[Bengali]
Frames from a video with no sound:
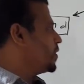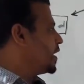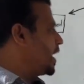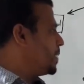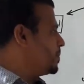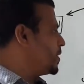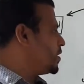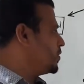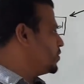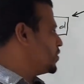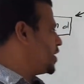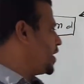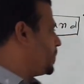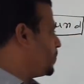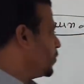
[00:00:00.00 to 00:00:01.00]
এবং নাম্বার
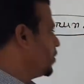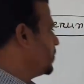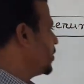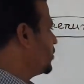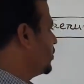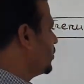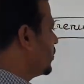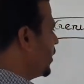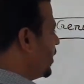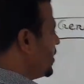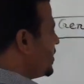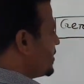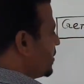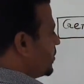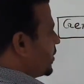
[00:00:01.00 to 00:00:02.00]
অনুযায়ী পরিবর্তন করি
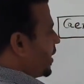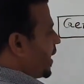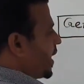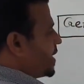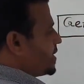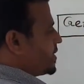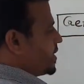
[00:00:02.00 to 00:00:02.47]
যেমন এই